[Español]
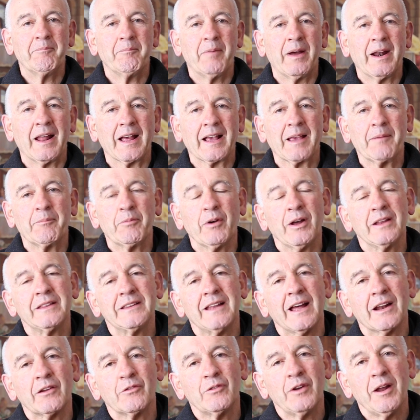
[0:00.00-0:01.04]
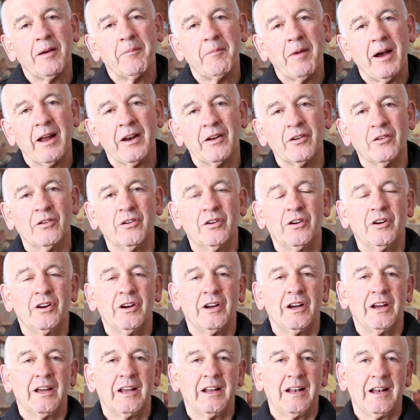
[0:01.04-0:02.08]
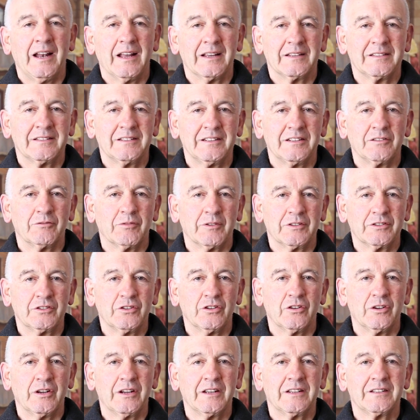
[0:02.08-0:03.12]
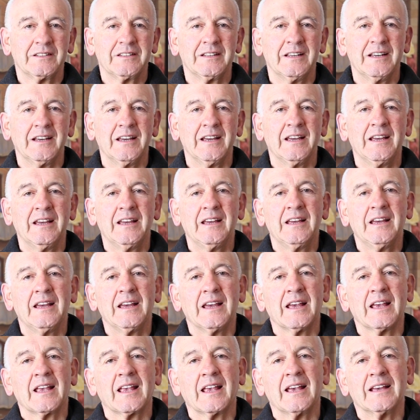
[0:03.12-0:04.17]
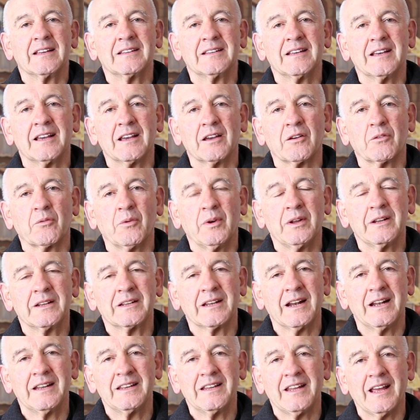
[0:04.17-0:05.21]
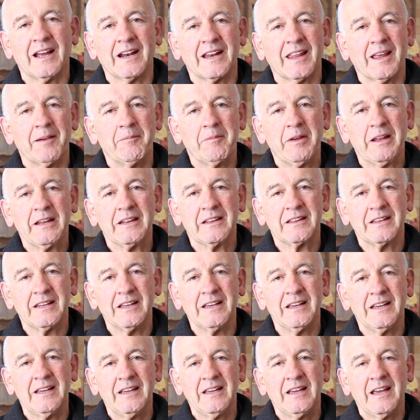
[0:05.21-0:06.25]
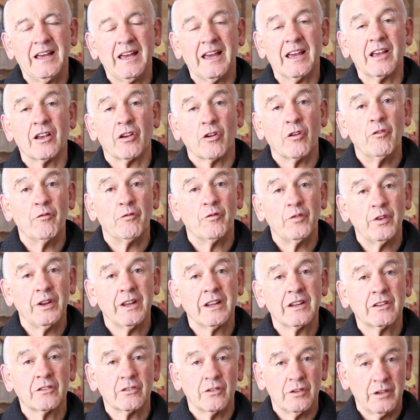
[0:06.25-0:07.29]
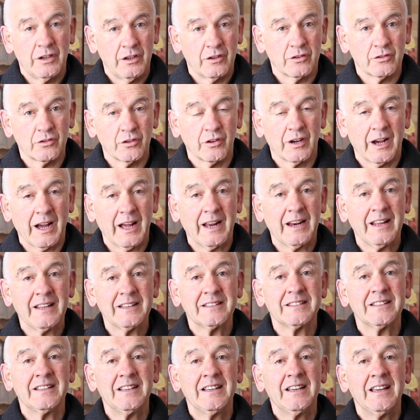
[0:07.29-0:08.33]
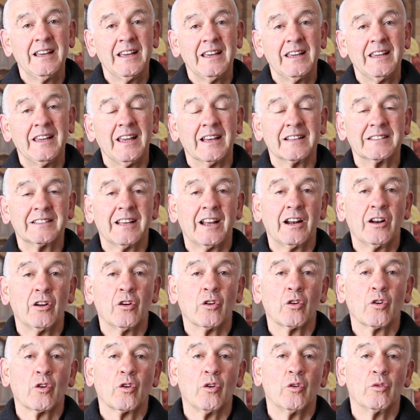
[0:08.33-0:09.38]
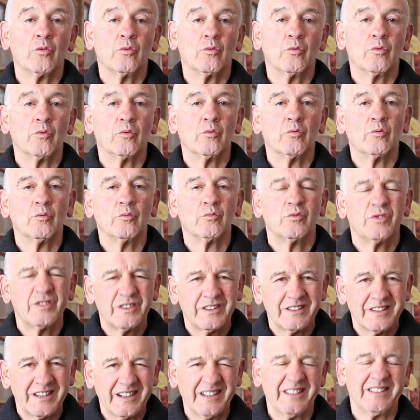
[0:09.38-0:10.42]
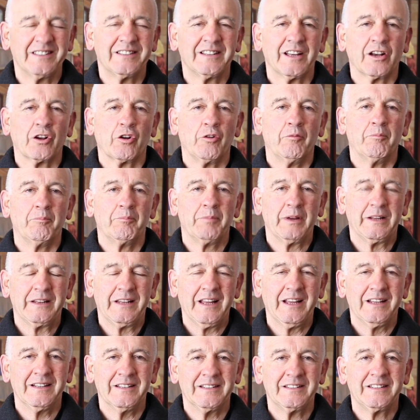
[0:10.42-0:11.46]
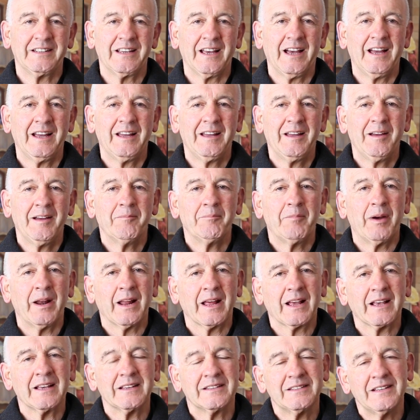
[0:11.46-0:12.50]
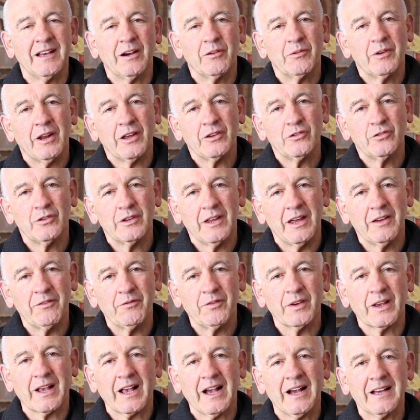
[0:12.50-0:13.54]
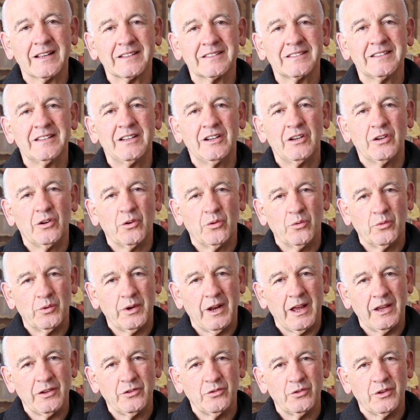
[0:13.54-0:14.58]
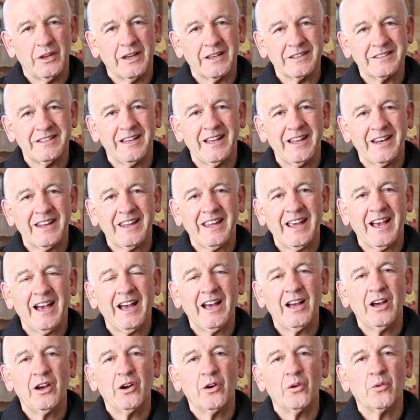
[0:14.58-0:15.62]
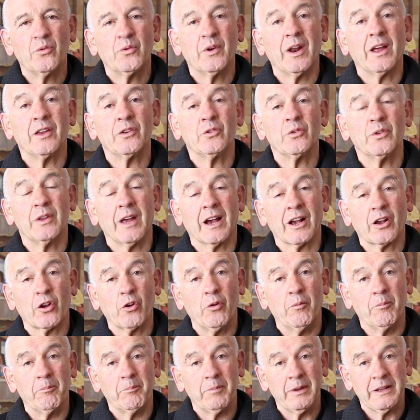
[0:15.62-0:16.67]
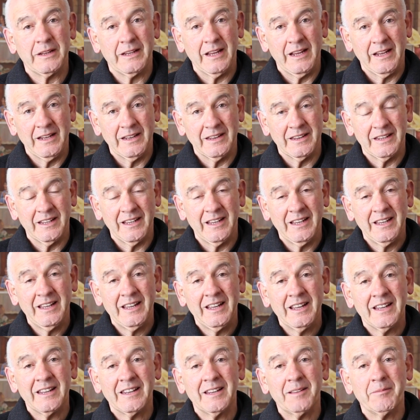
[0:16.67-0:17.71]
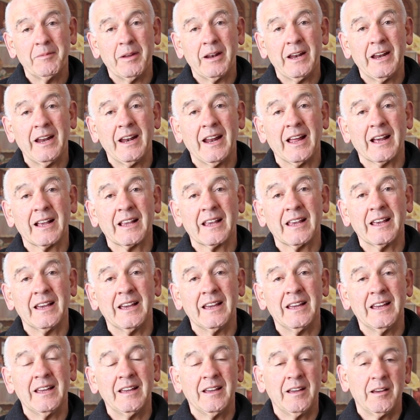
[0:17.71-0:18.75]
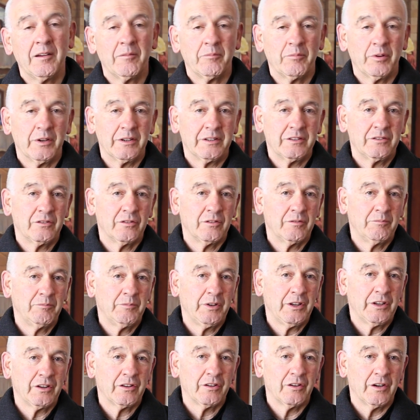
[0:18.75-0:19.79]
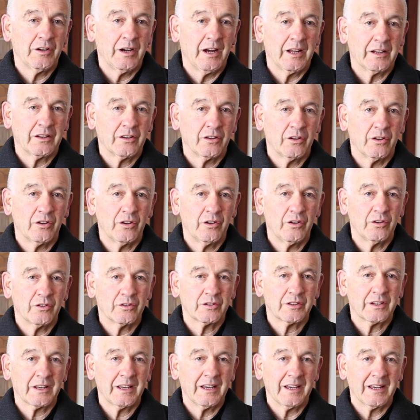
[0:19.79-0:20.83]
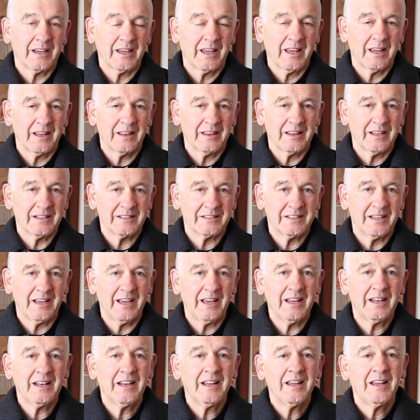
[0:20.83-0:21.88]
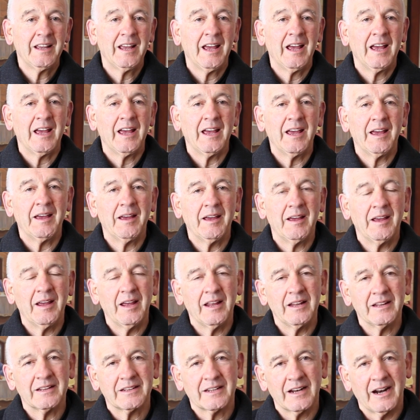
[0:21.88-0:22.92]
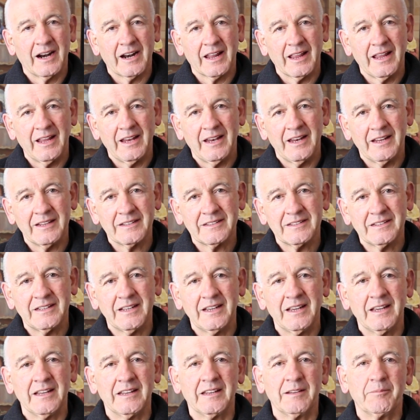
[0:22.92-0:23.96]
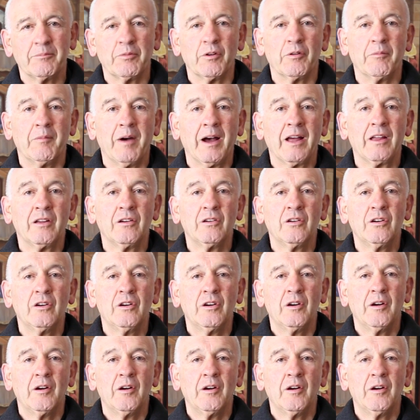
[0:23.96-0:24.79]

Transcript: para que puedan dar una mano en las situaciones eh, que se encuentran diariamente en conflicto en los hogares y hacerlo con un tris de competencia, para que sea una ayuda eficaz, una ayuda seria, una ayuda competente. De manera que pues yo invito a todos los que deseen eh, entrar en este diplomado